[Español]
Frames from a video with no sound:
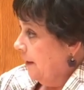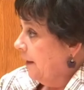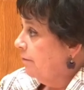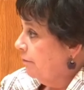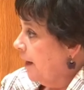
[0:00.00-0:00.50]

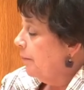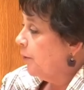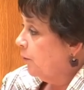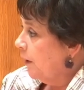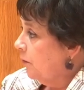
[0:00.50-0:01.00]
que fue
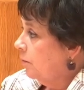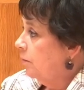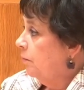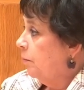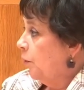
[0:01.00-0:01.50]
aprobado
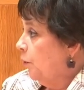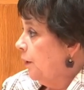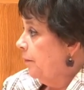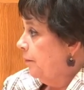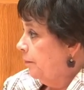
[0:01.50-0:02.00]

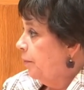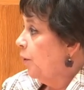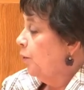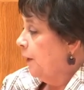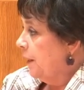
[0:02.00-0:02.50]

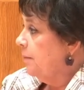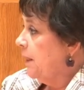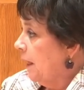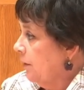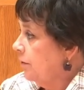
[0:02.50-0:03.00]
por,
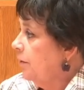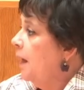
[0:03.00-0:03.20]
unanimidad